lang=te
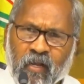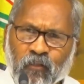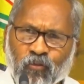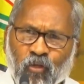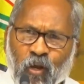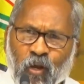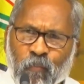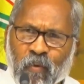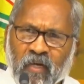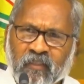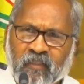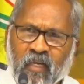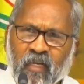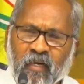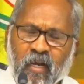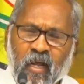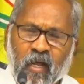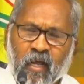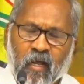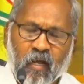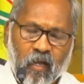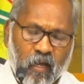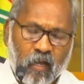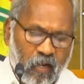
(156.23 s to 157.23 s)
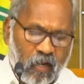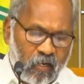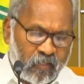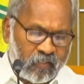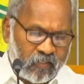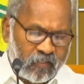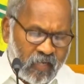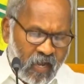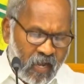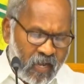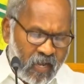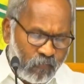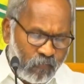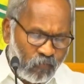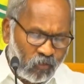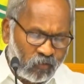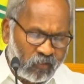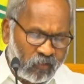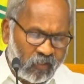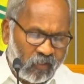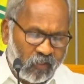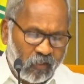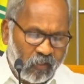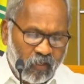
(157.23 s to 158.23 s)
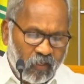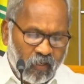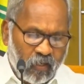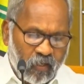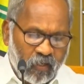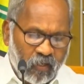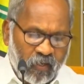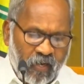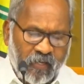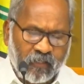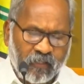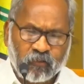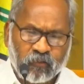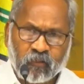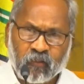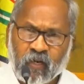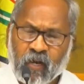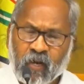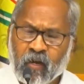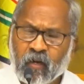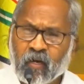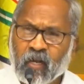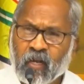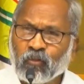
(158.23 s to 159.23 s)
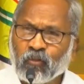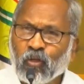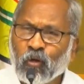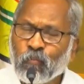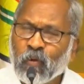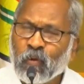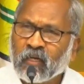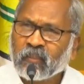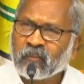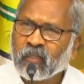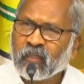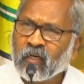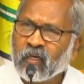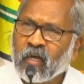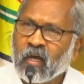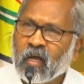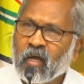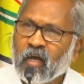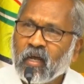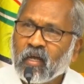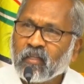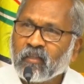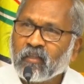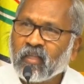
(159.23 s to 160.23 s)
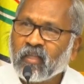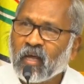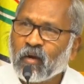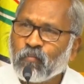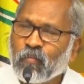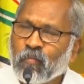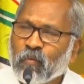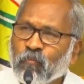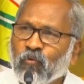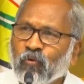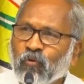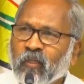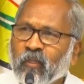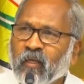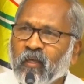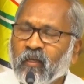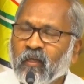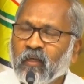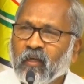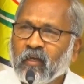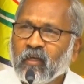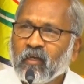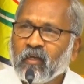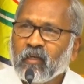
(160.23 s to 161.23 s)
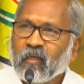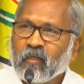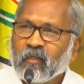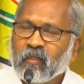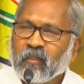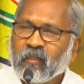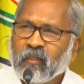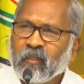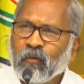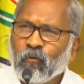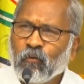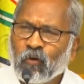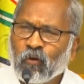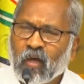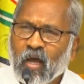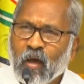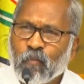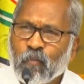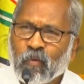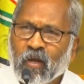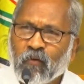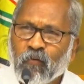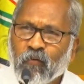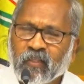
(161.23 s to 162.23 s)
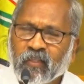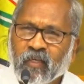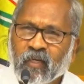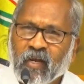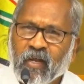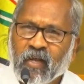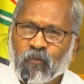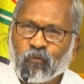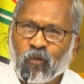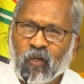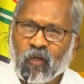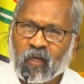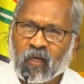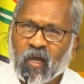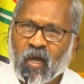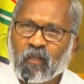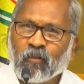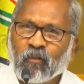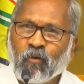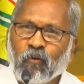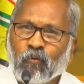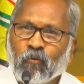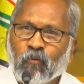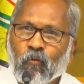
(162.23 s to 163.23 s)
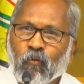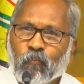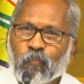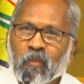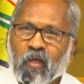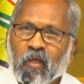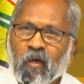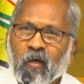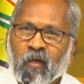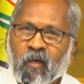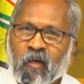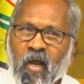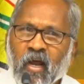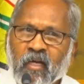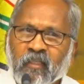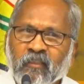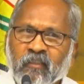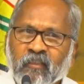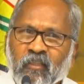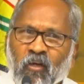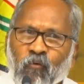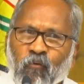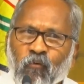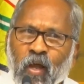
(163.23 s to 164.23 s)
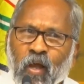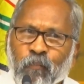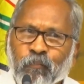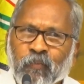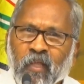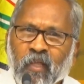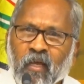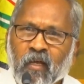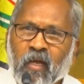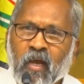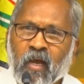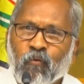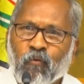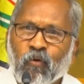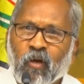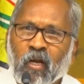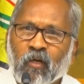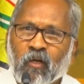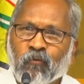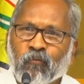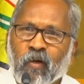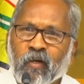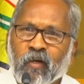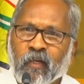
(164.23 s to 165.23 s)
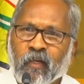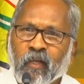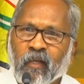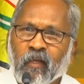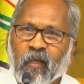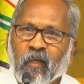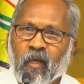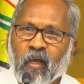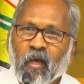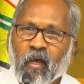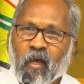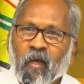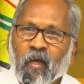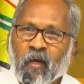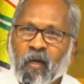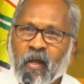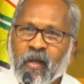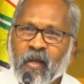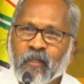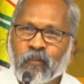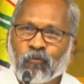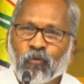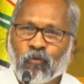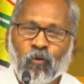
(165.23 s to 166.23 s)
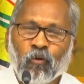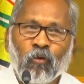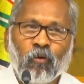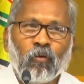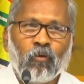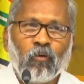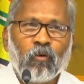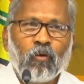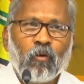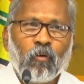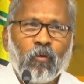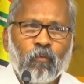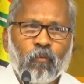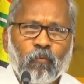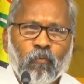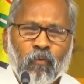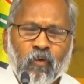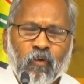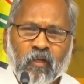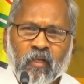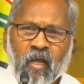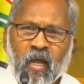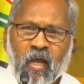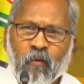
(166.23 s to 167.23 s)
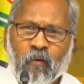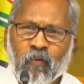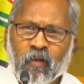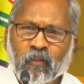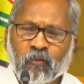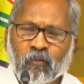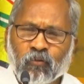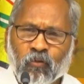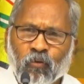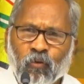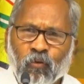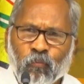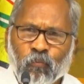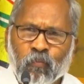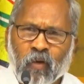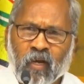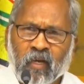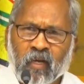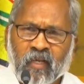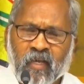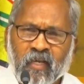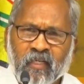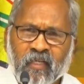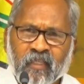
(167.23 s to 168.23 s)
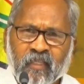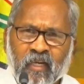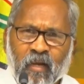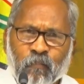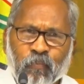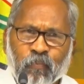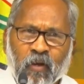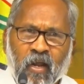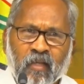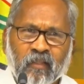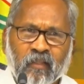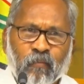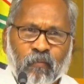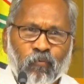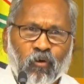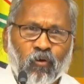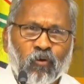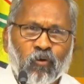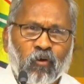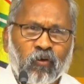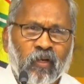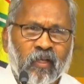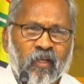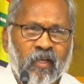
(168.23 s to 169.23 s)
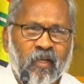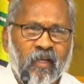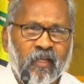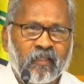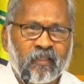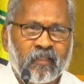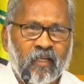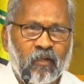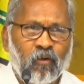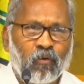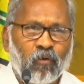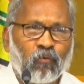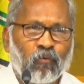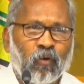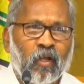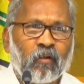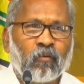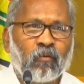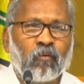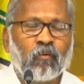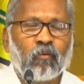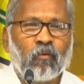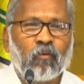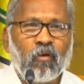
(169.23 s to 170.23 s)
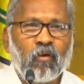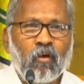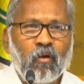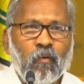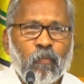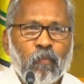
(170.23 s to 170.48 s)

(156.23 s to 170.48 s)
రైతుల పక్షాన న్యాయం ఉంది రై రైతుల పక్షాన ధర్మం ఉంది ఈ యొక్క అమరావతి రైతులే కాదు రాష్ట్ర వ్యాప్తంగా ఉన్నటువంటి రైతులు యావత్తు మన గిరిజన ప్రాంతంలో ఉన్నటువంటి గిరిజనులు కూడాను